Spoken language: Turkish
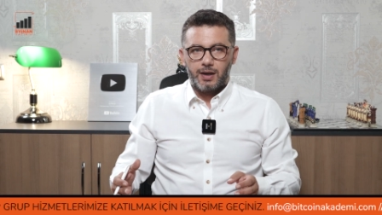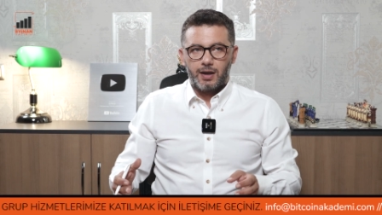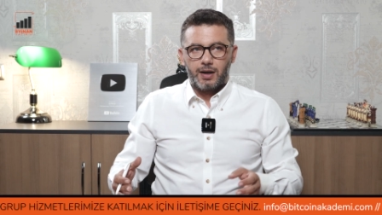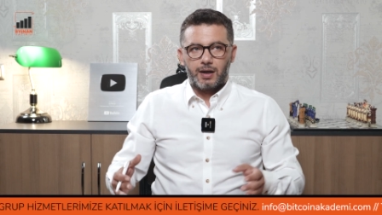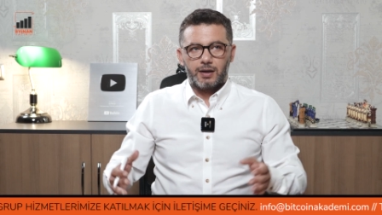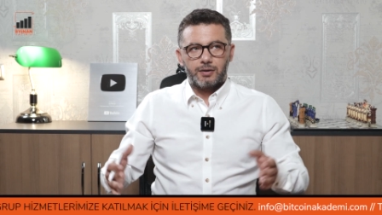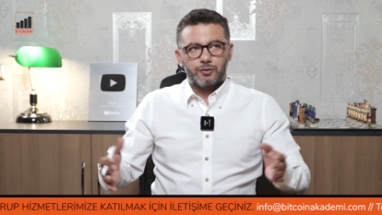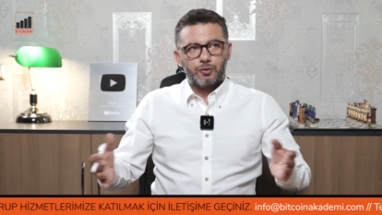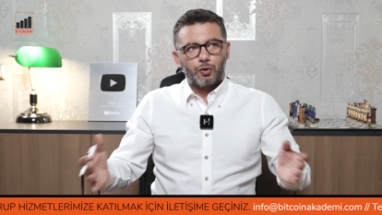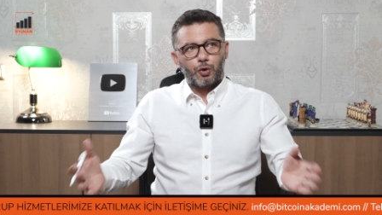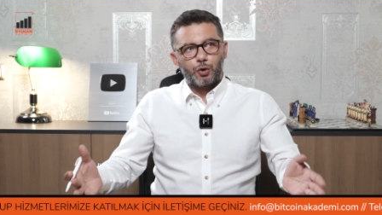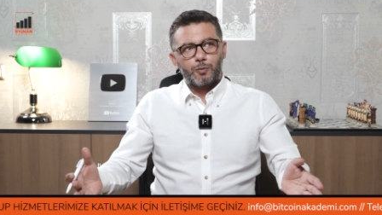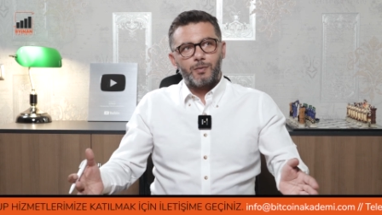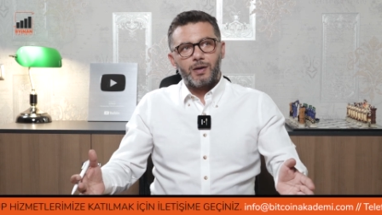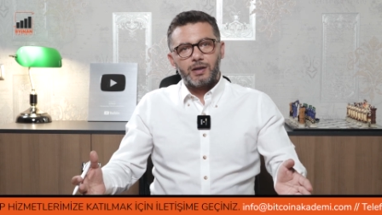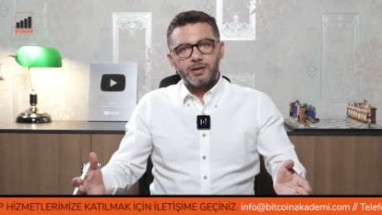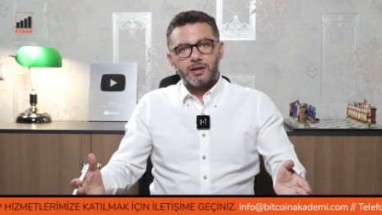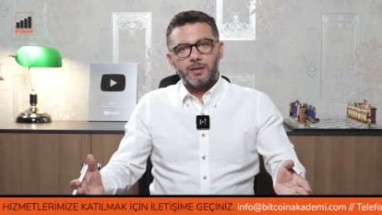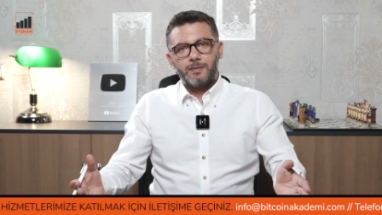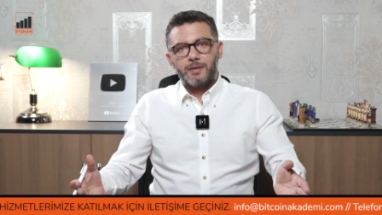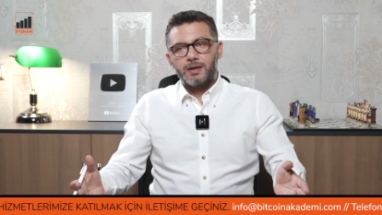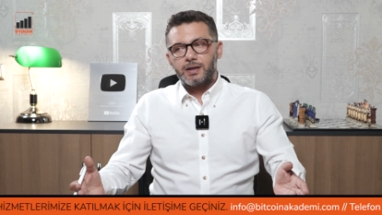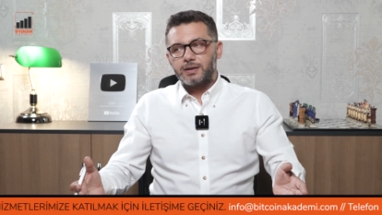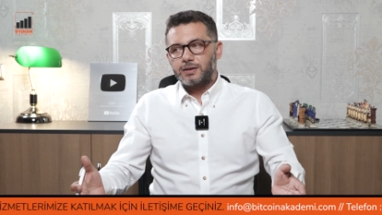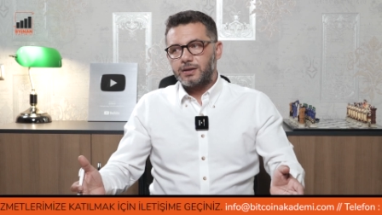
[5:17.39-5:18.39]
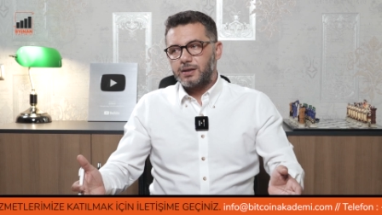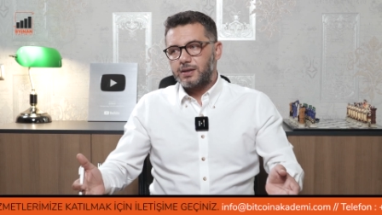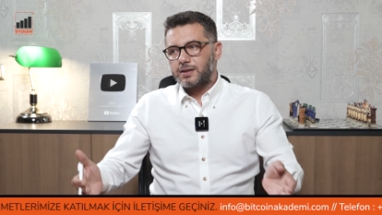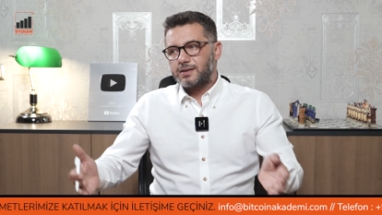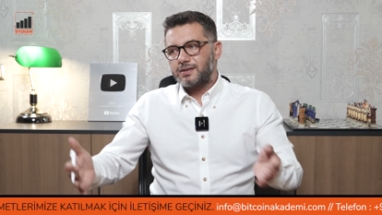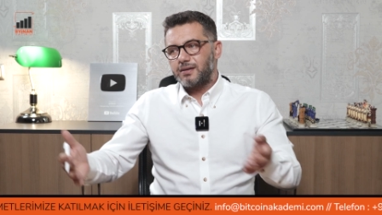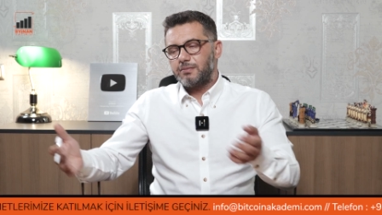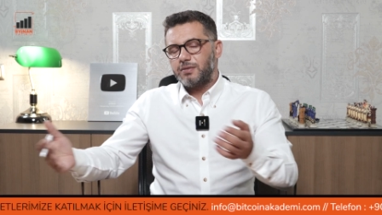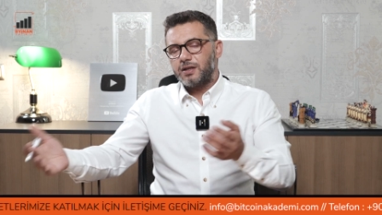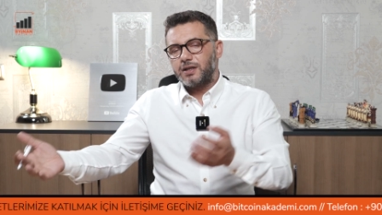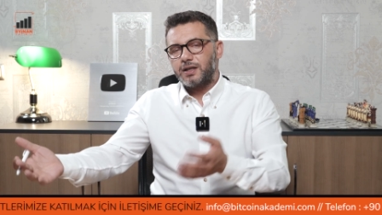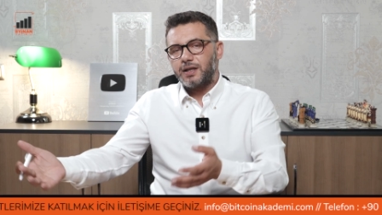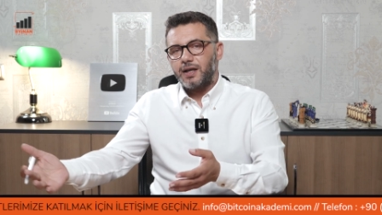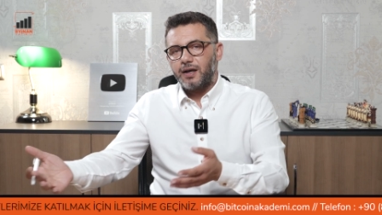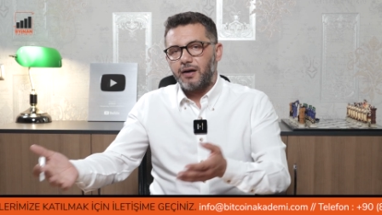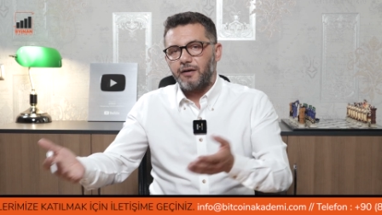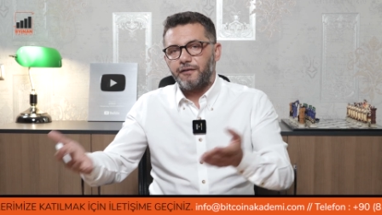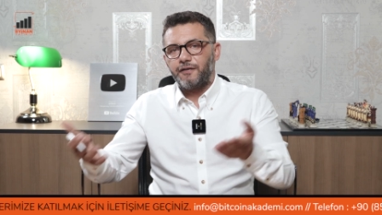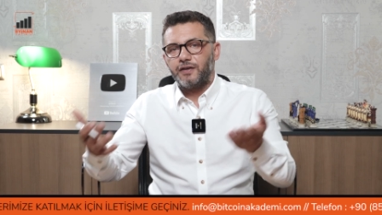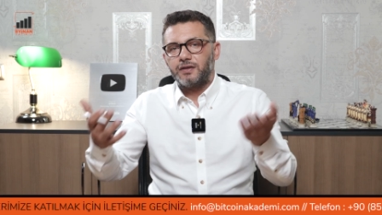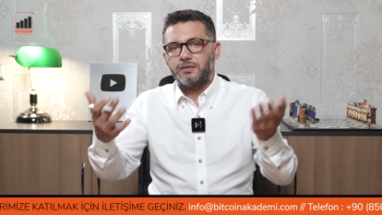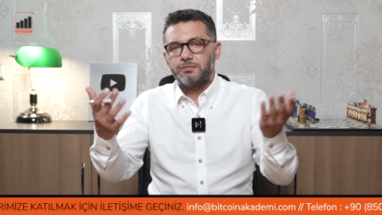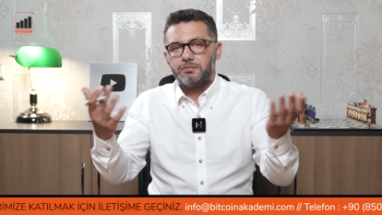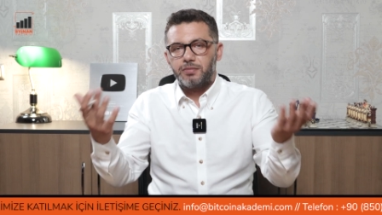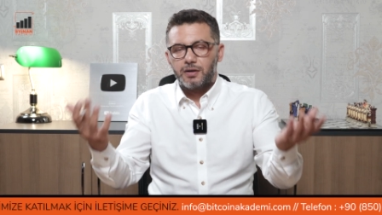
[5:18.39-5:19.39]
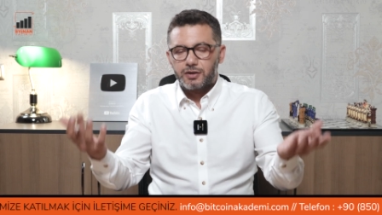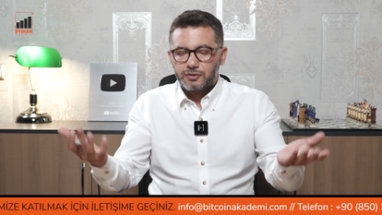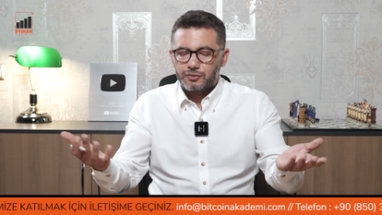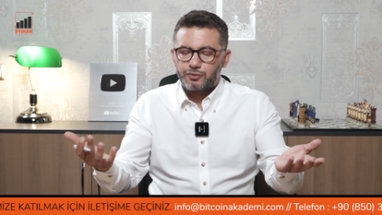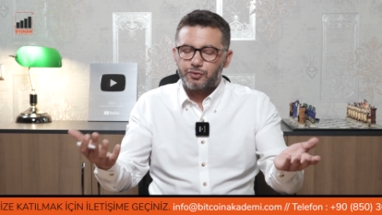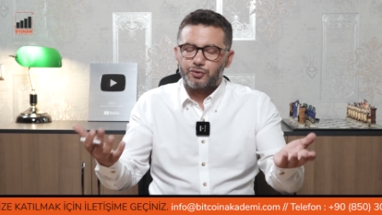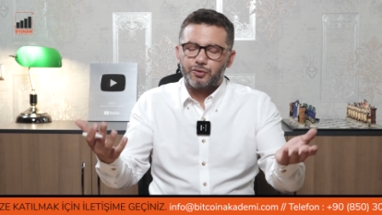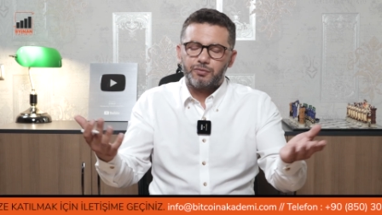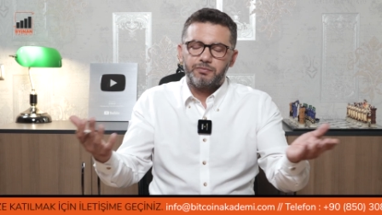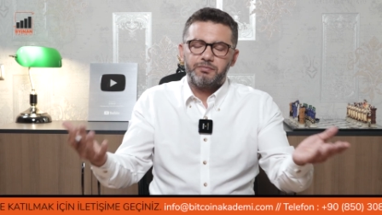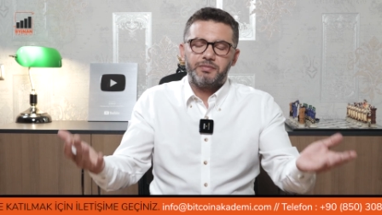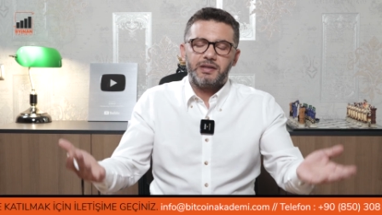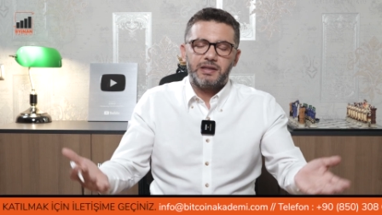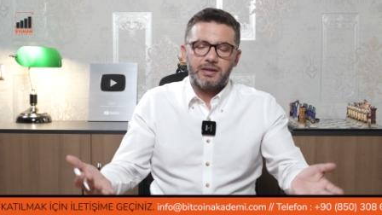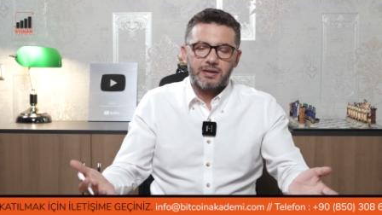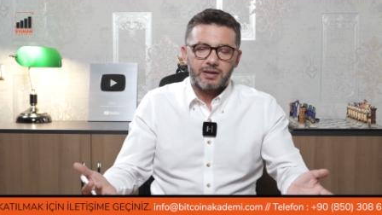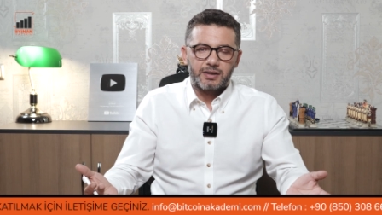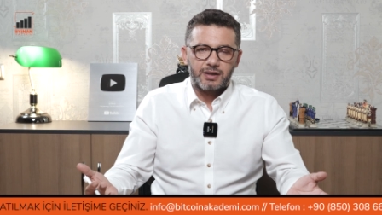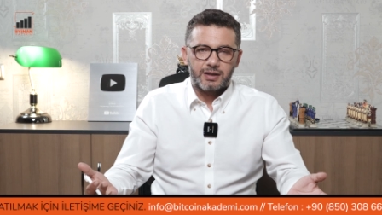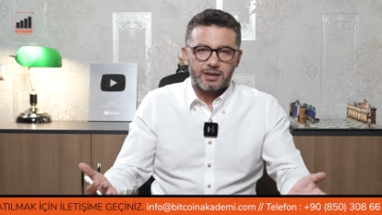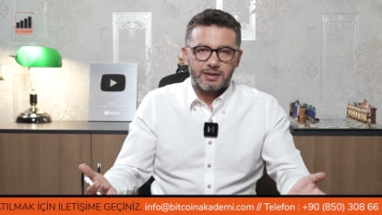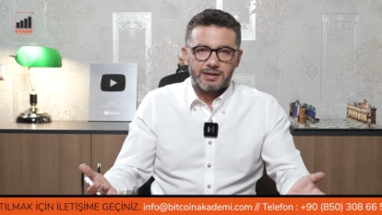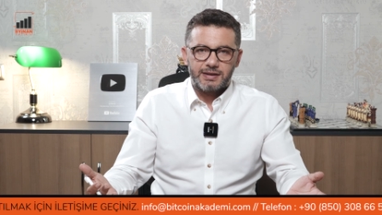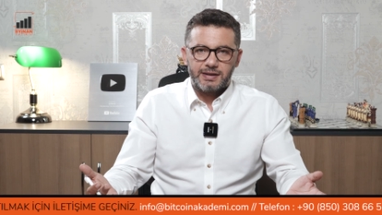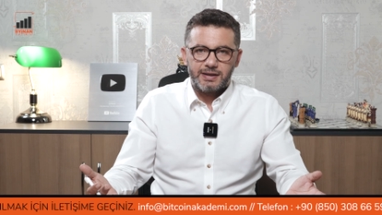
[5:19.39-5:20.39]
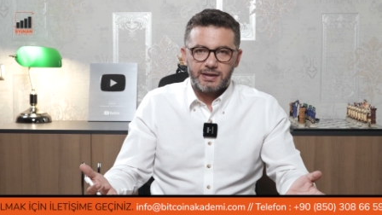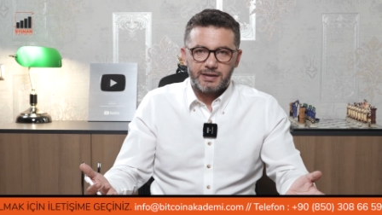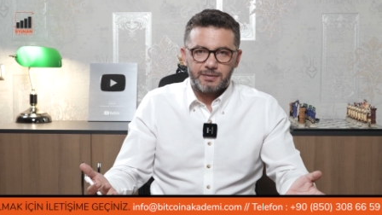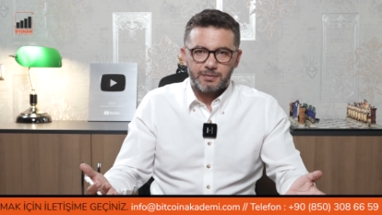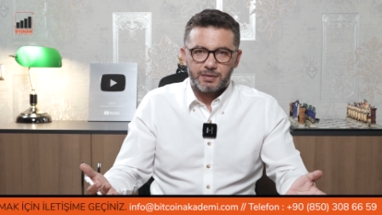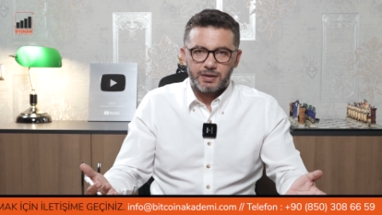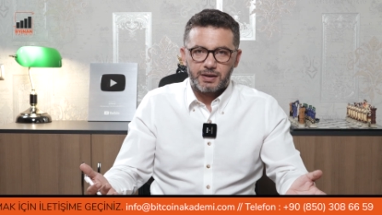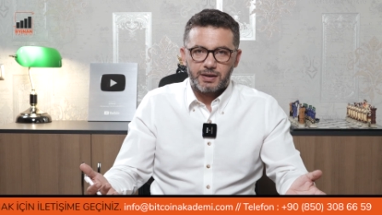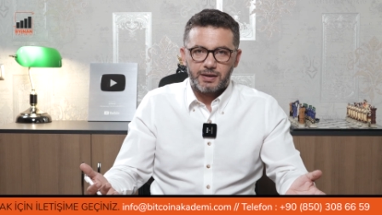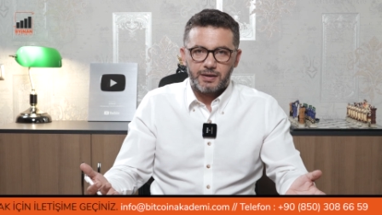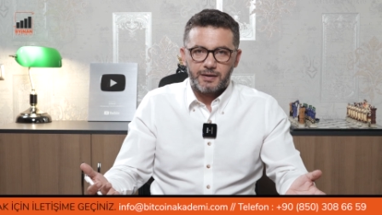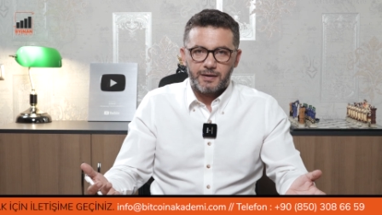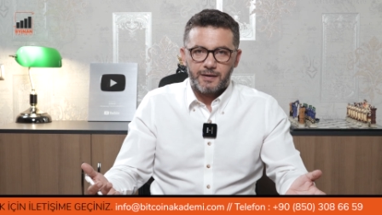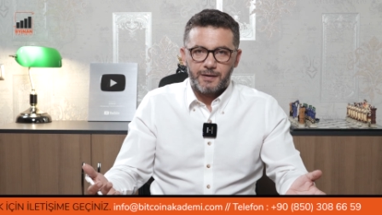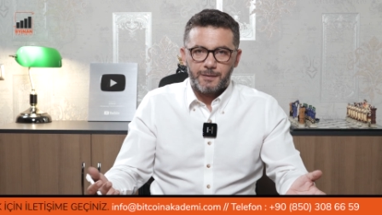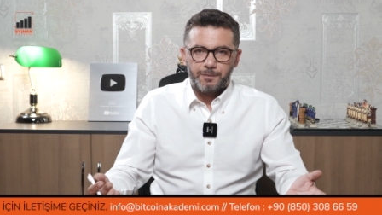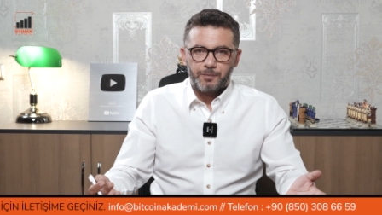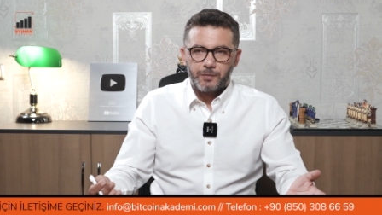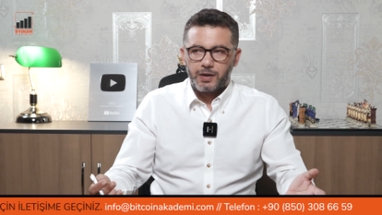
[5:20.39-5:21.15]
Hani normalde baktığınızda bir kıyafet atıyorum bin lira diyelim ki.